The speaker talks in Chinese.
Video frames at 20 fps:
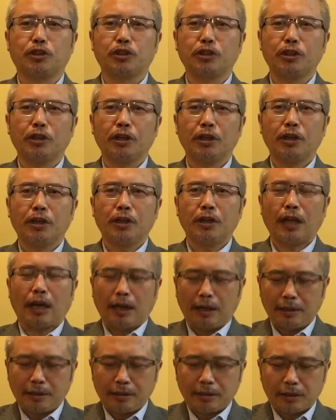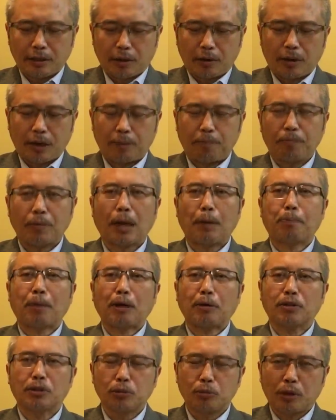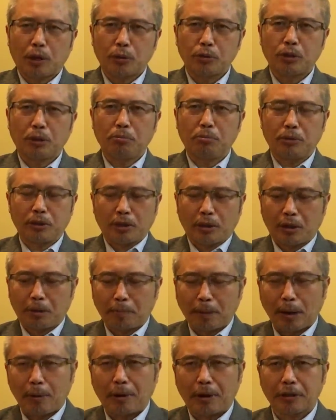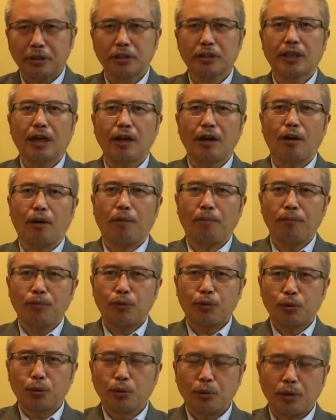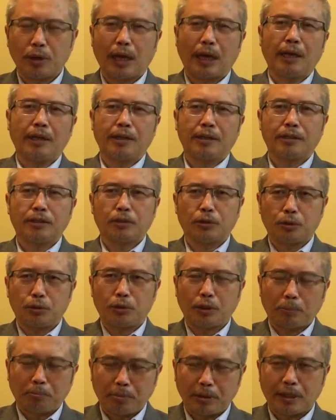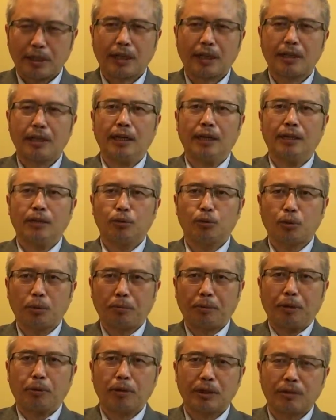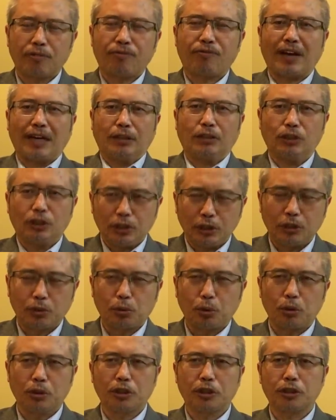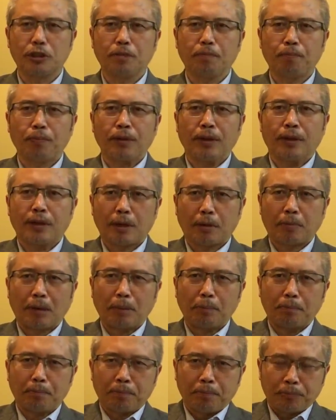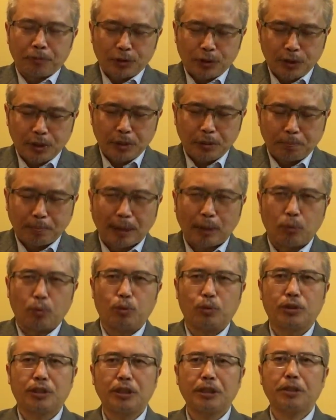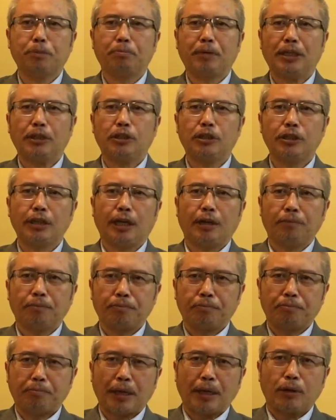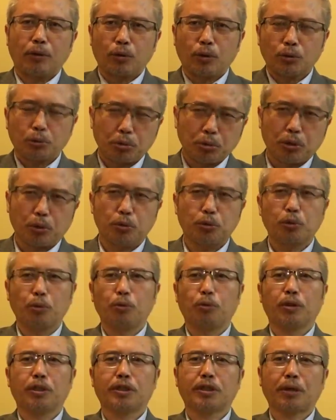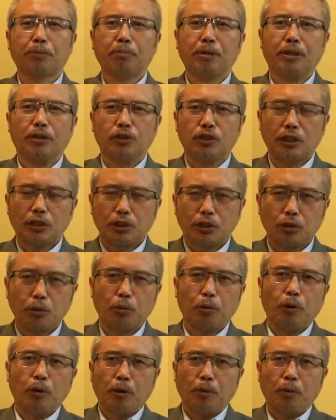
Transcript: 施。那到了啊，八月十五号宣布，到了八月二十三号，中共啊。就宣布了他的对美国的反制措施，要把七百五十亿美金的美国出口中国的商品征收